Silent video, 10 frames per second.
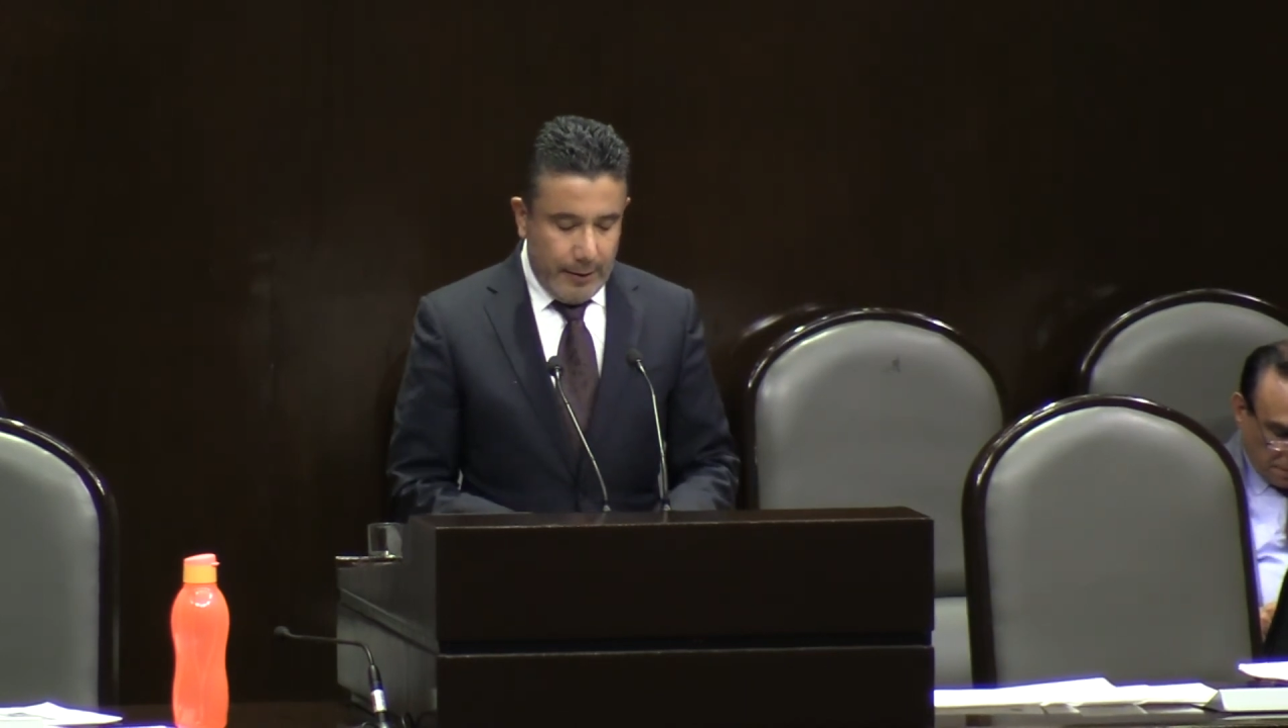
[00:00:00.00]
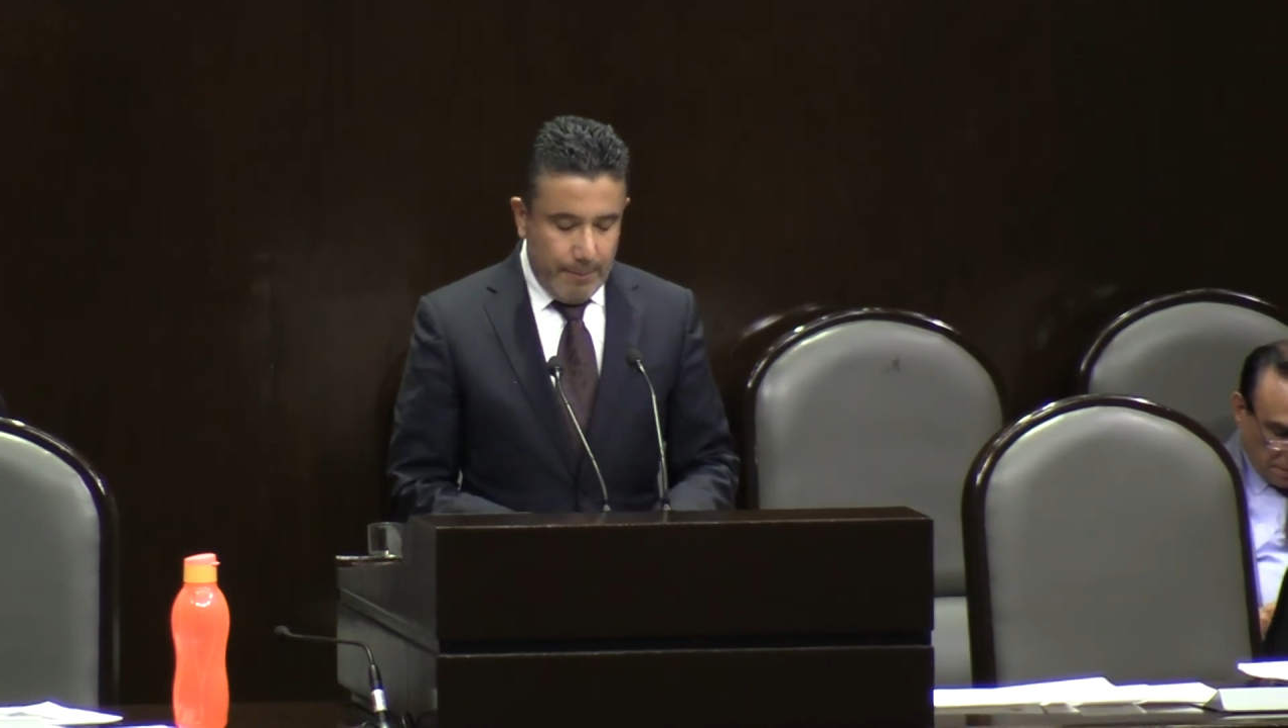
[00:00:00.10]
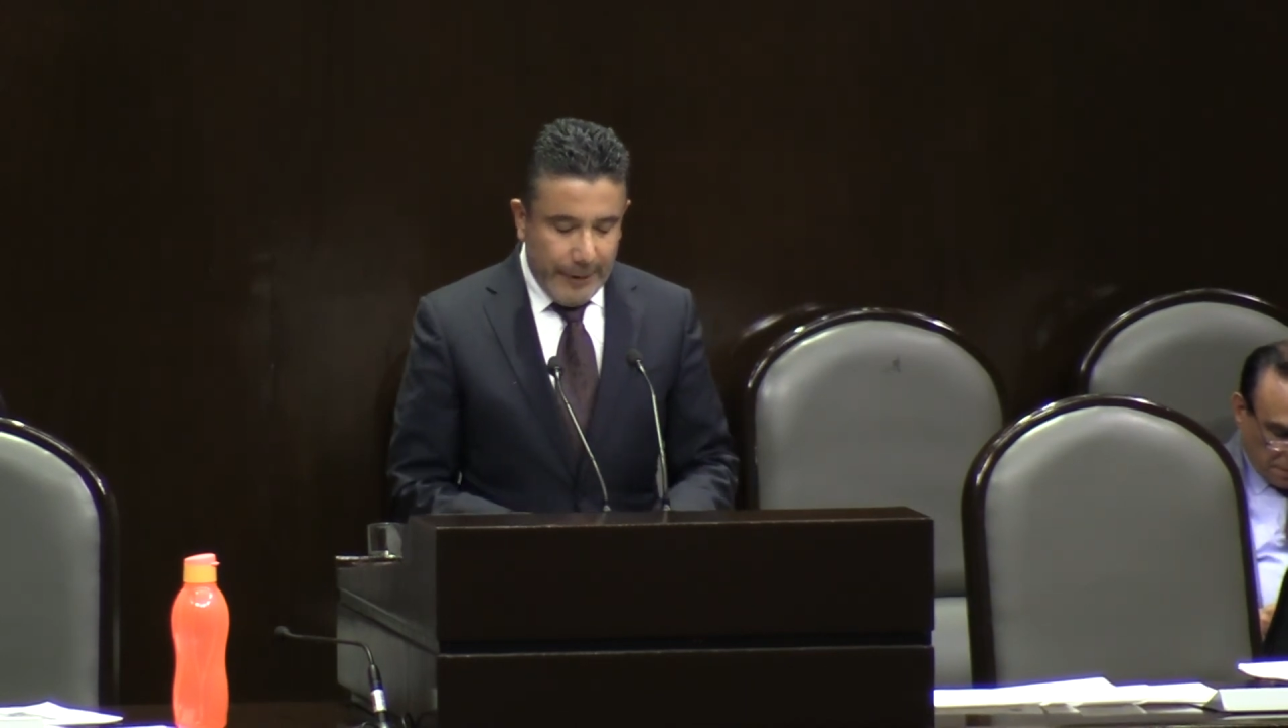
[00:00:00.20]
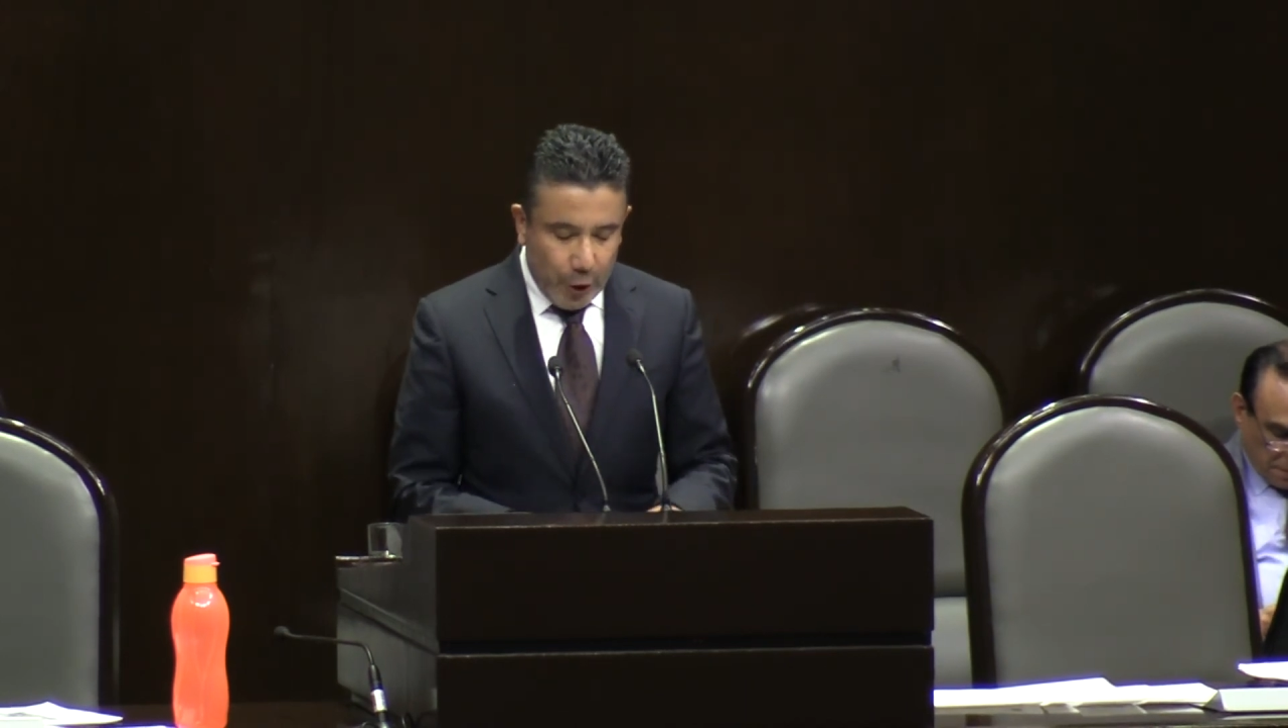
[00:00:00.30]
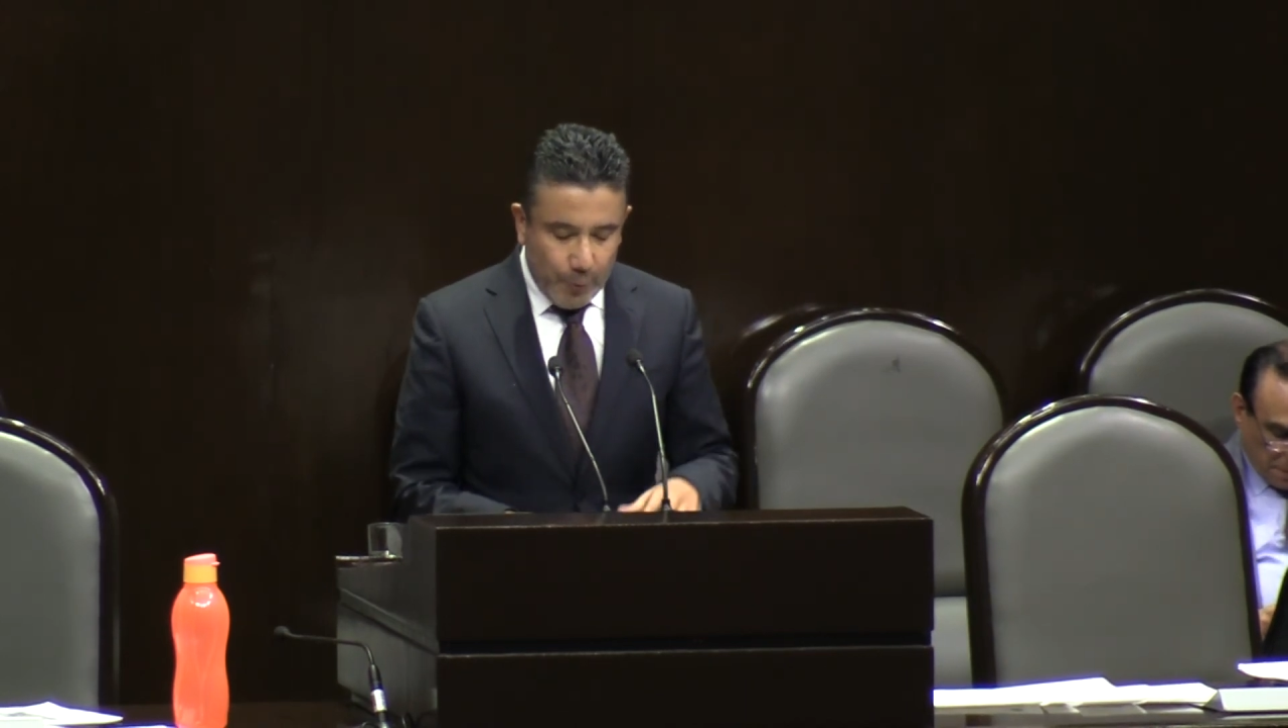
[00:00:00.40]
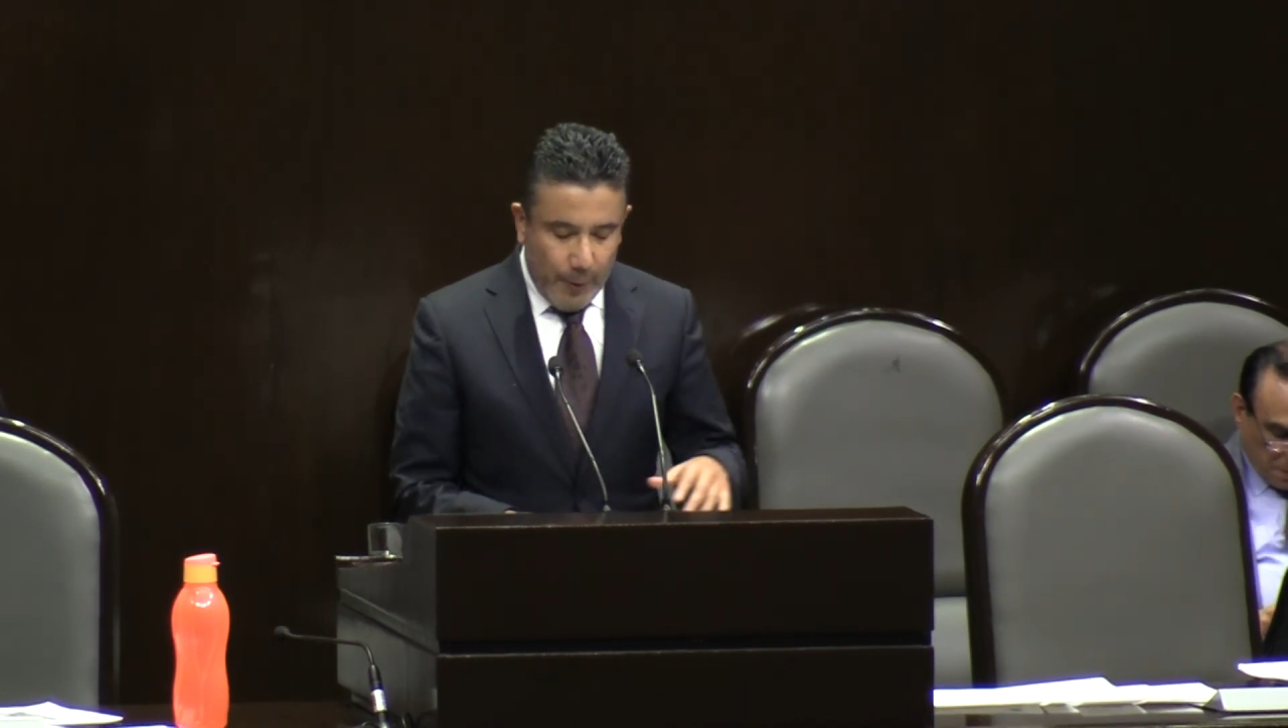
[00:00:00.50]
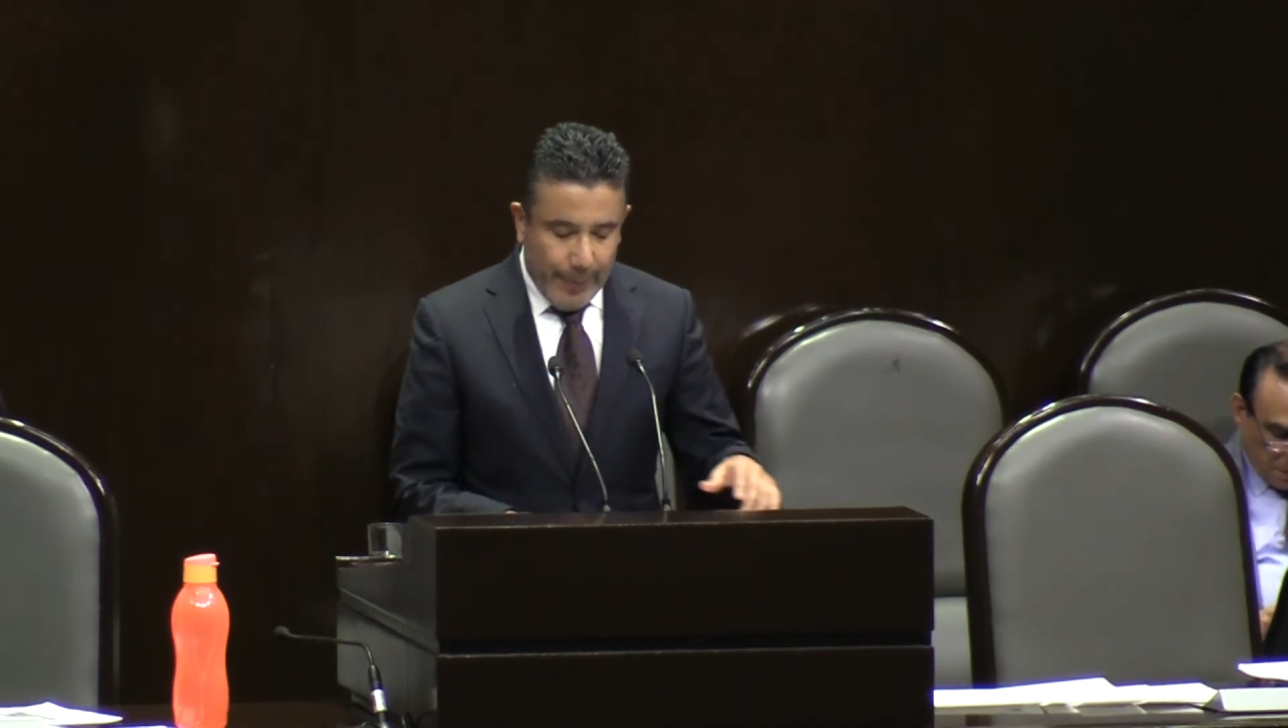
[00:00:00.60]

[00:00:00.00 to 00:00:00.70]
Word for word: mi grupo